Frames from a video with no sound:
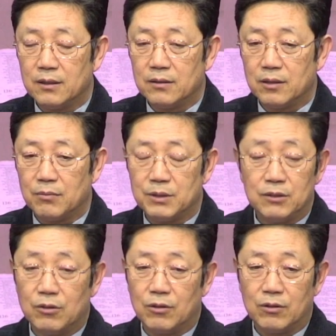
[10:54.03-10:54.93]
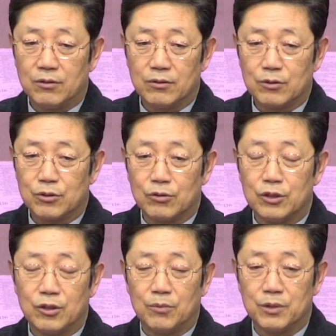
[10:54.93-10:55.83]
여러분 이거 또
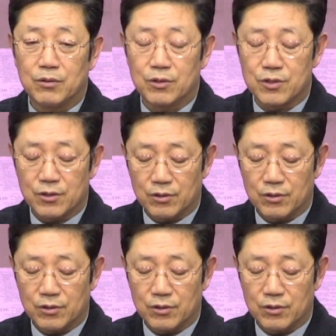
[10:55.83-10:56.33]
정신없는 거죠.